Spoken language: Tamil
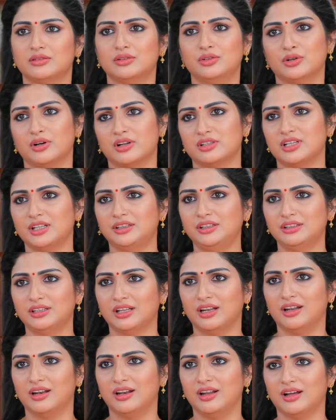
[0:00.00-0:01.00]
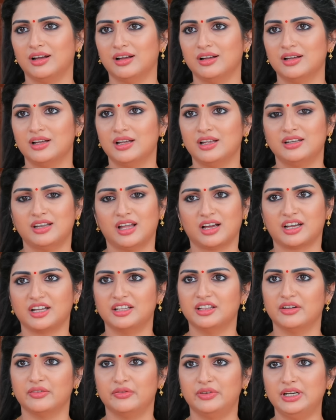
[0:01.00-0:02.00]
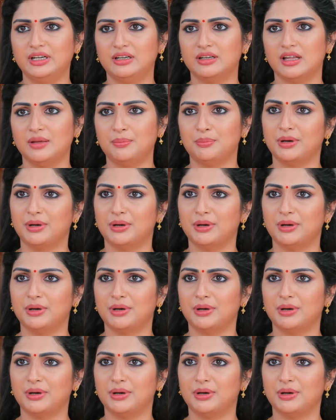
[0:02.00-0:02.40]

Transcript: உன்னோட சத்தியத்தெல்லாம் நாங்க இந்த வீட்டுல